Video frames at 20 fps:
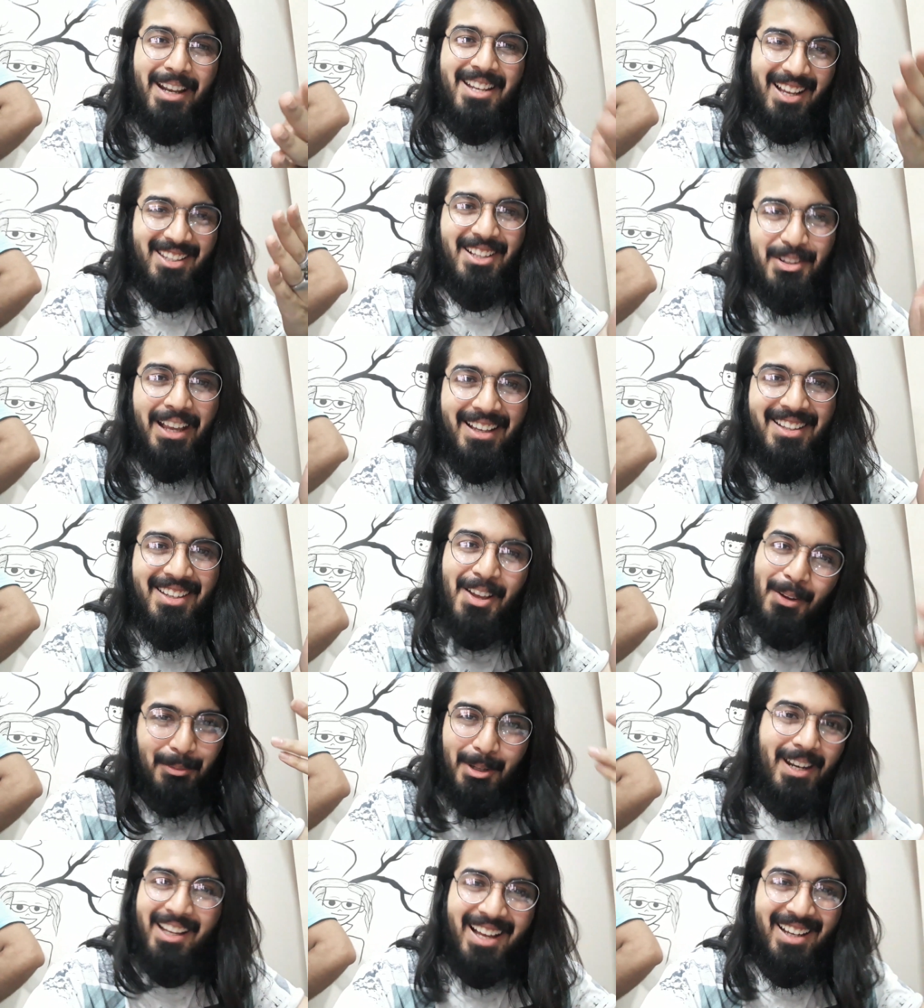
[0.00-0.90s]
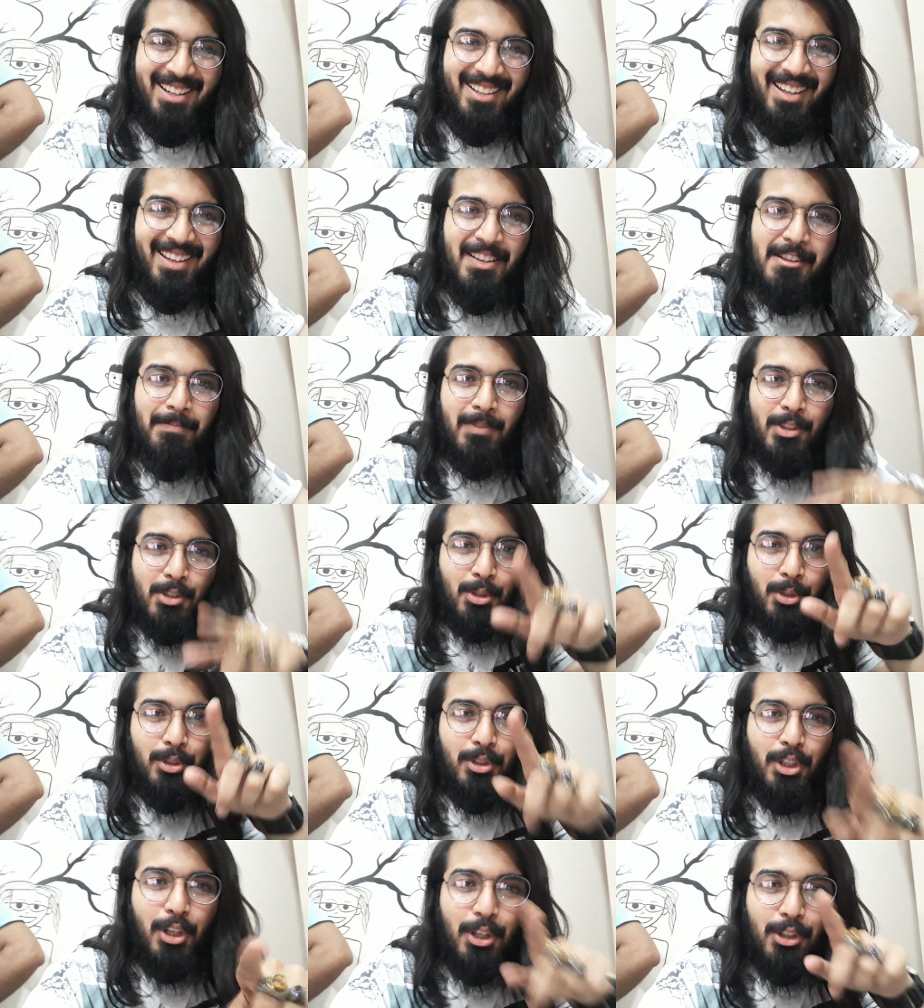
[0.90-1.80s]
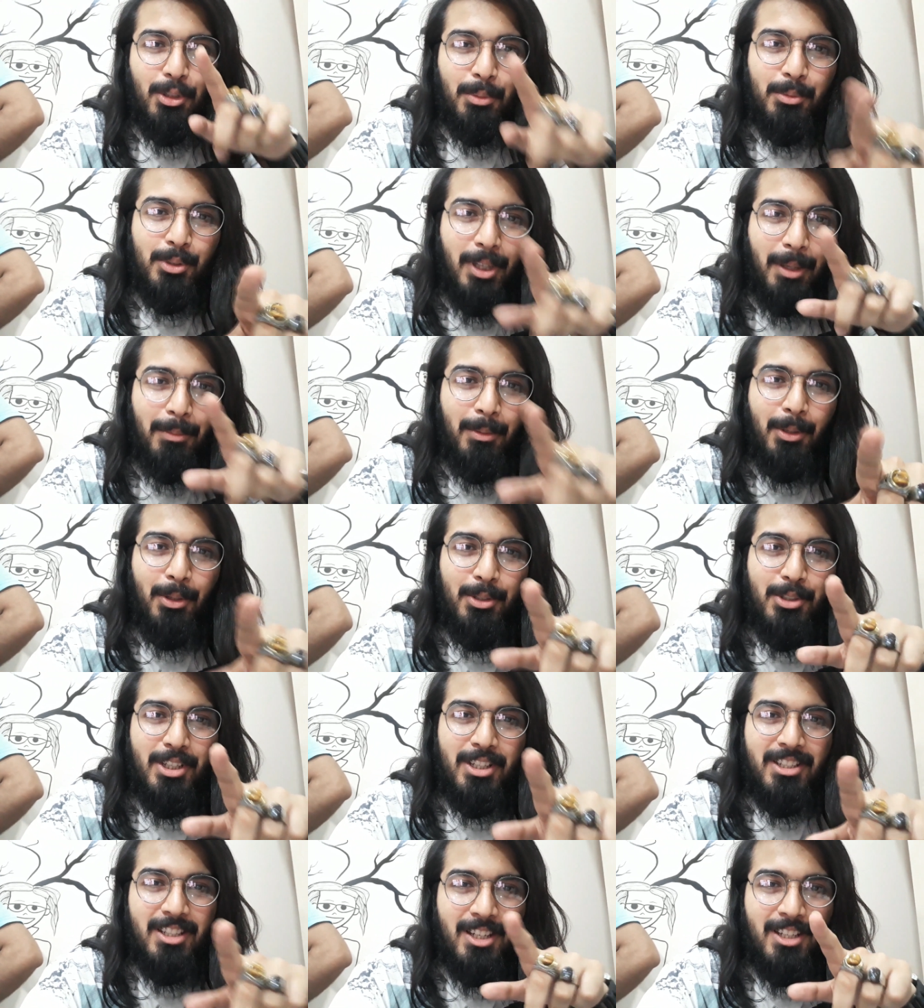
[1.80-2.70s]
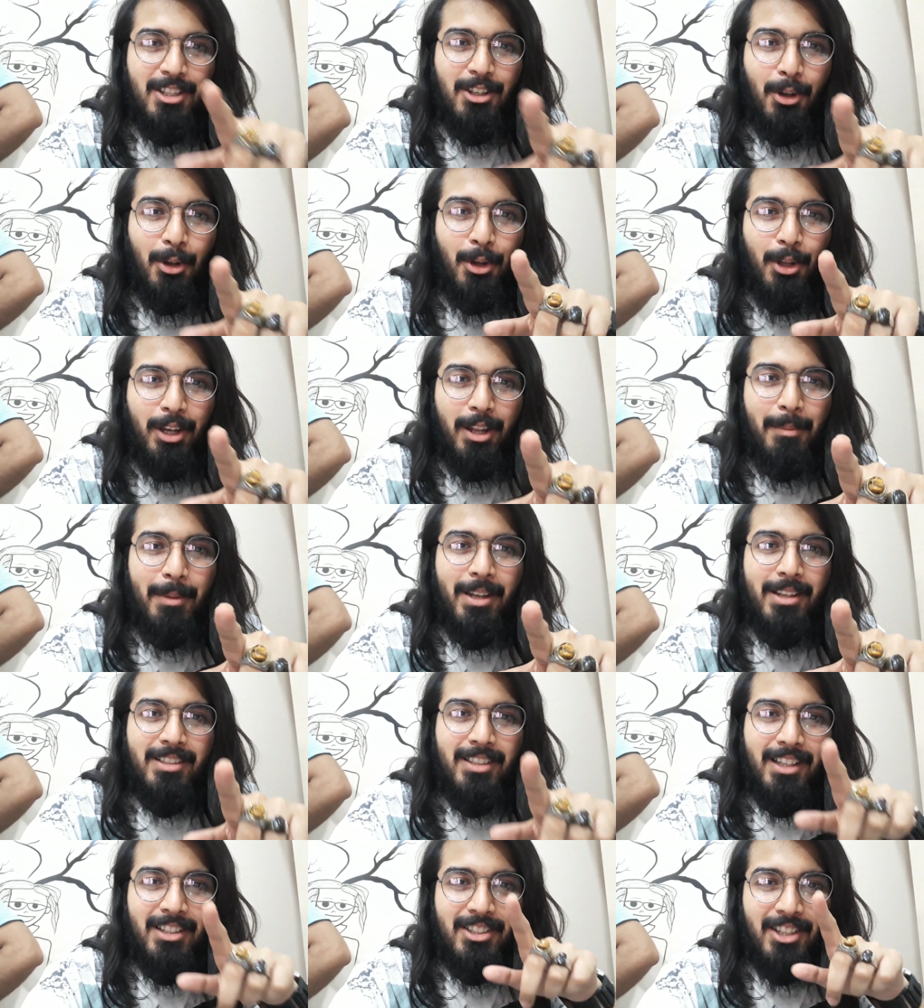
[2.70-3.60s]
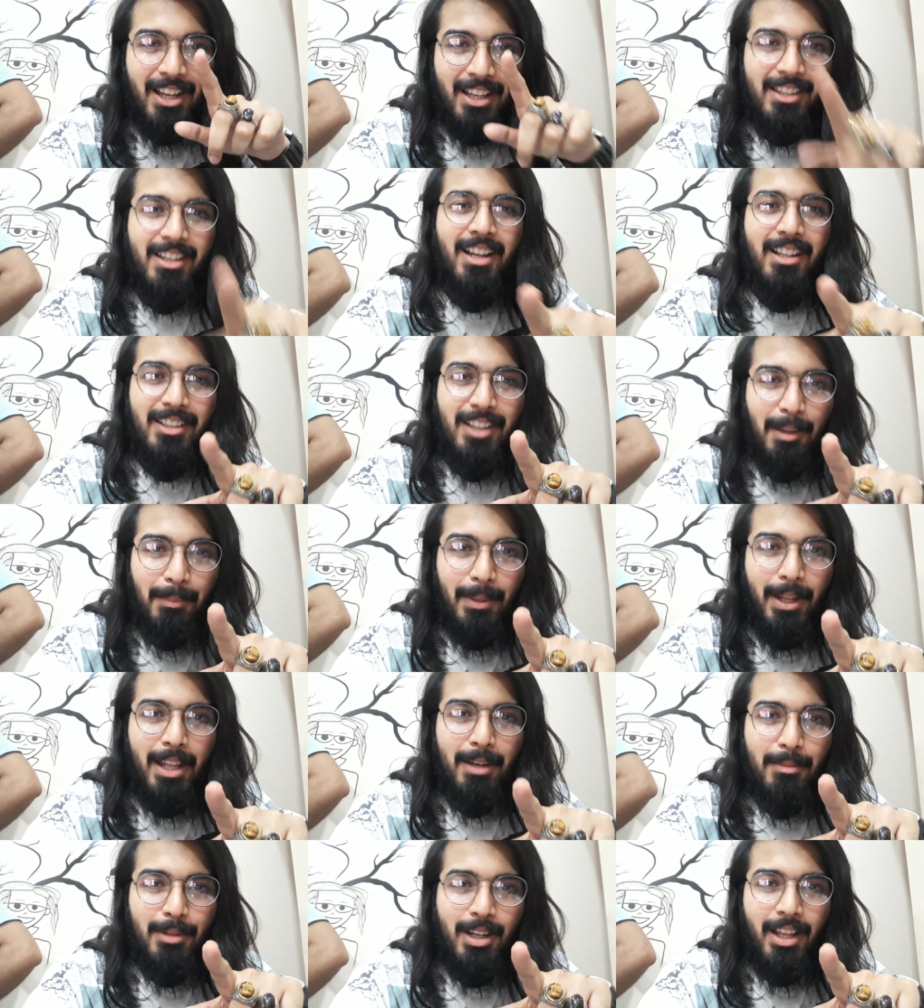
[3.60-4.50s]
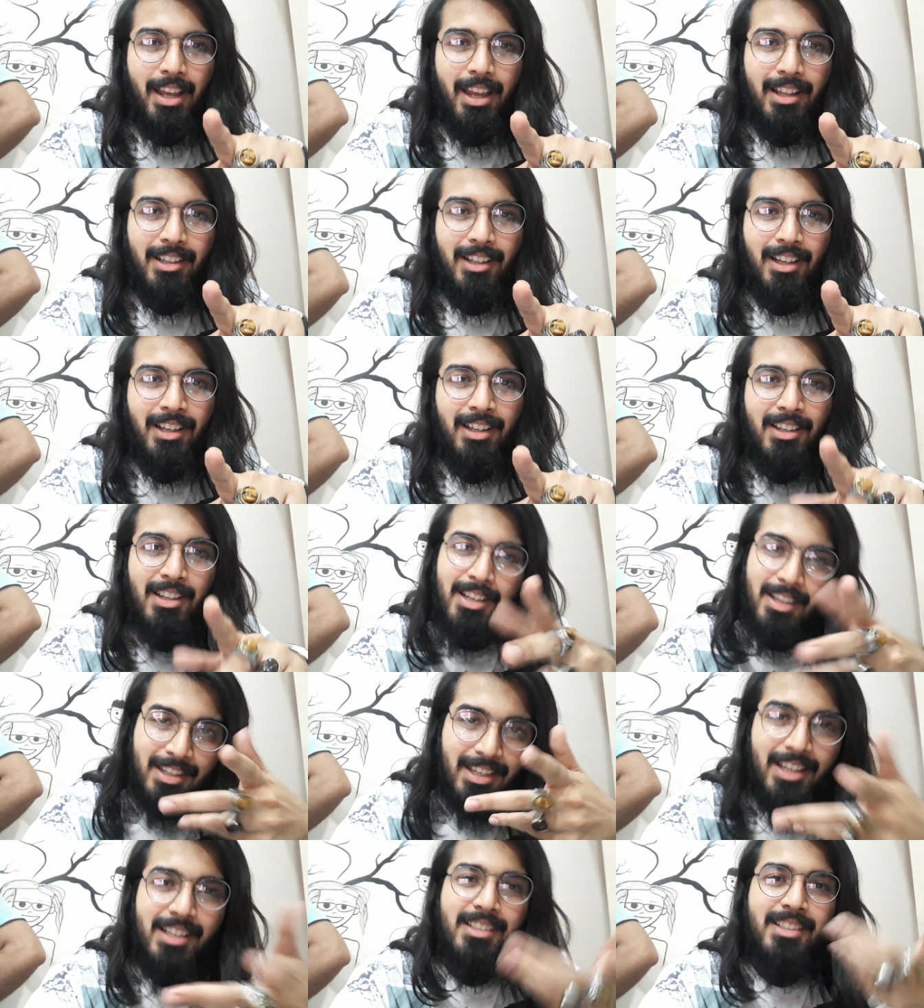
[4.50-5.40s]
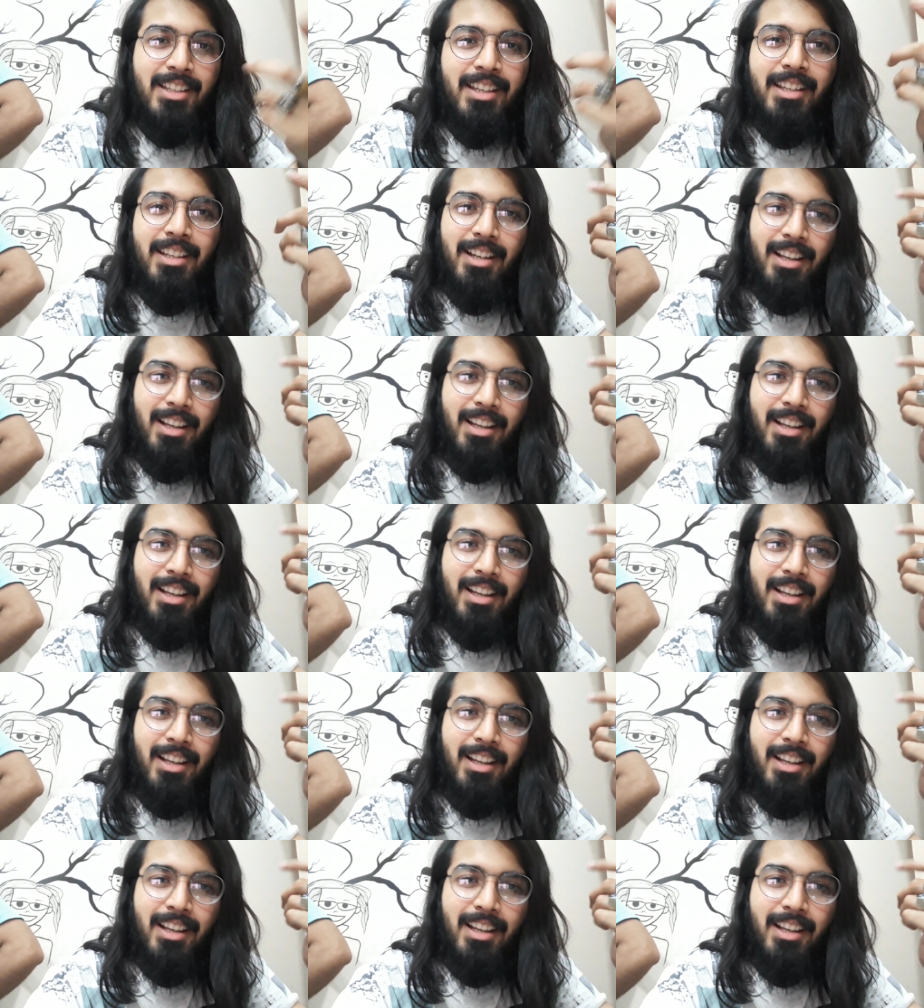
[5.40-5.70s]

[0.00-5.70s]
सुन रहे हो तुम सब लोग जिन जिन लोगों ने मेरे साथ चांद रात का प्लान बनाया था ये सीन